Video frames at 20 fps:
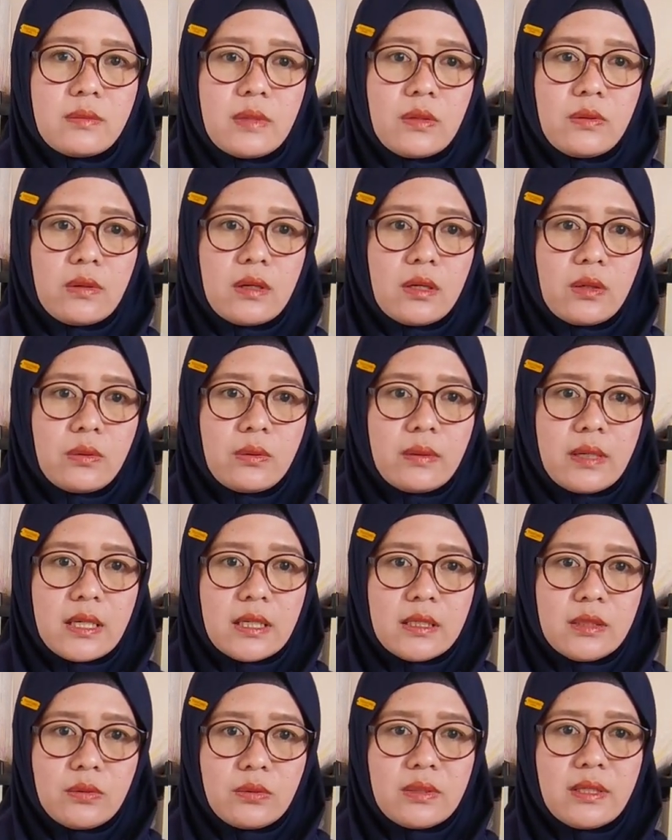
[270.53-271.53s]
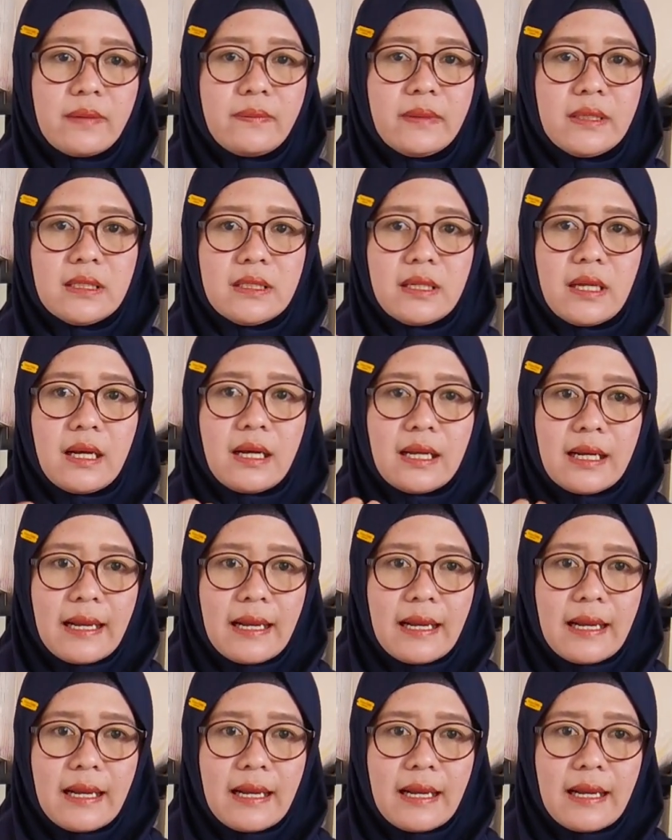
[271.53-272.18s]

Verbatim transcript: mau keluar itu tapi dia